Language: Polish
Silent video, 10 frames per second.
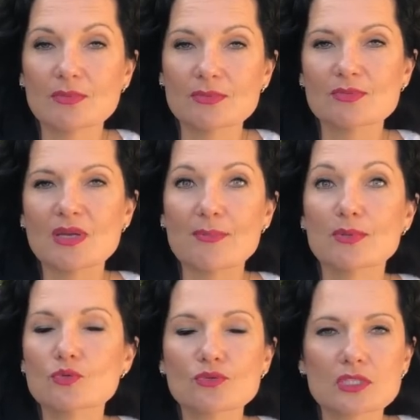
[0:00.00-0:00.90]
bo będzie miała
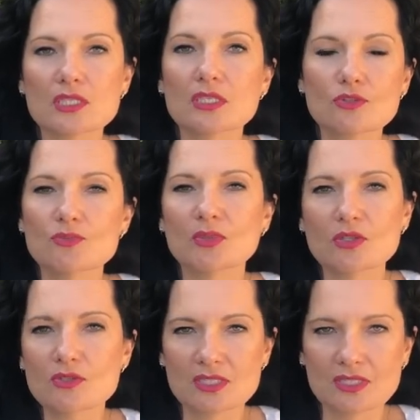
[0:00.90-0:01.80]
poczucie, że ktoś po
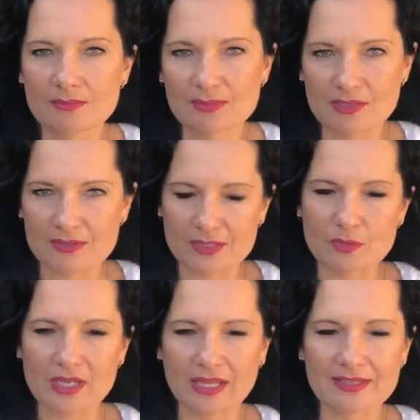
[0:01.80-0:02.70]
drodze te pieniądze
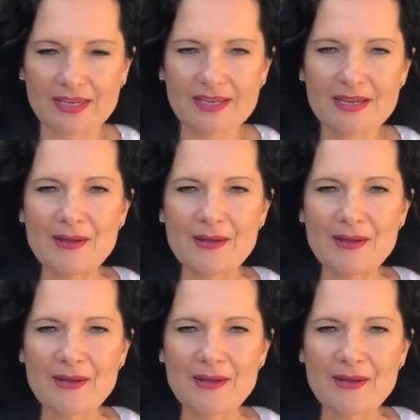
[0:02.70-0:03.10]
ukradnie.